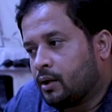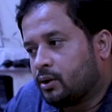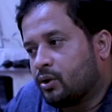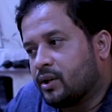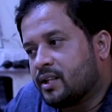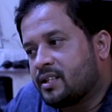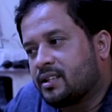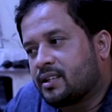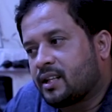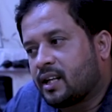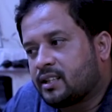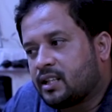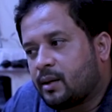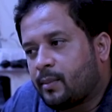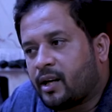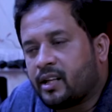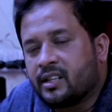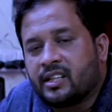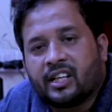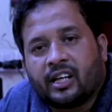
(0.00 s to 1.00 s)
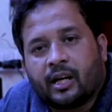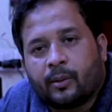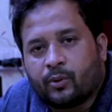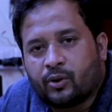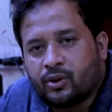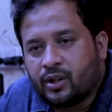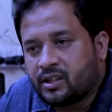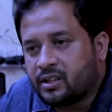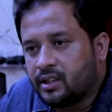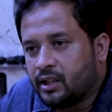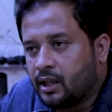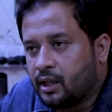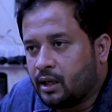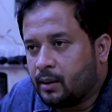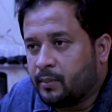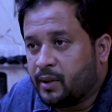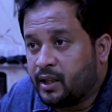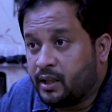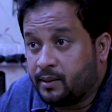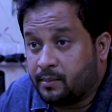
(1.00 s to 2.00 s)
तो इसी तरह से हमारे दीगर प्रोजेक्ट्स हैं
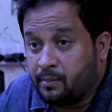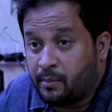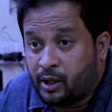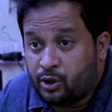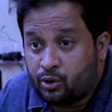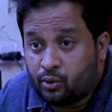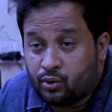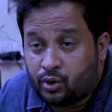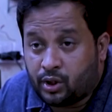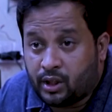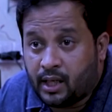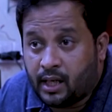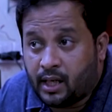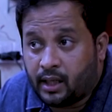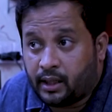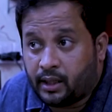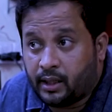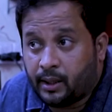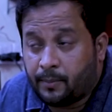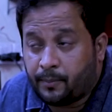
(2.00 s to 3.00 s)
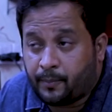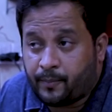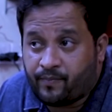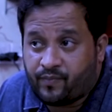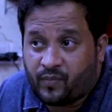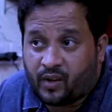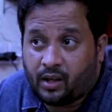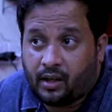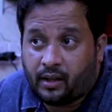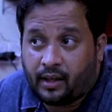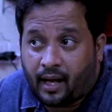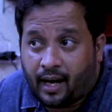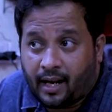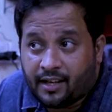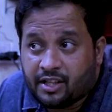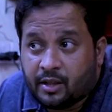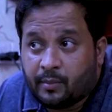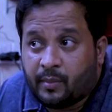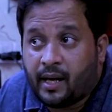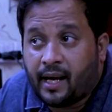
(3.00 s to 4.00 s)
हमने महसूस किया कि
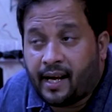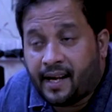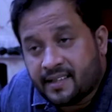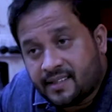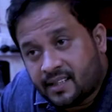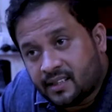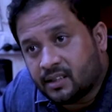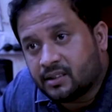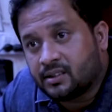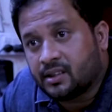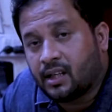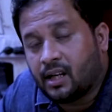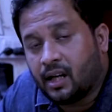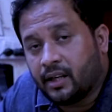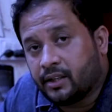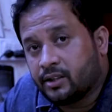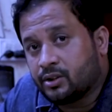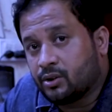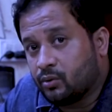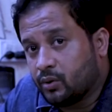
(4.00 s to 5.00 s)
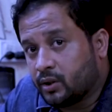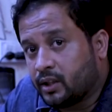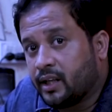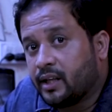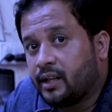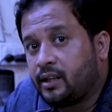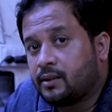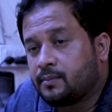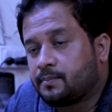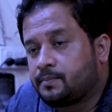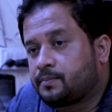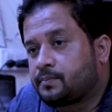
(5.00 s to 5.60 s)
कराची में ऐसे दस्तरखान की ज़रूरत है एक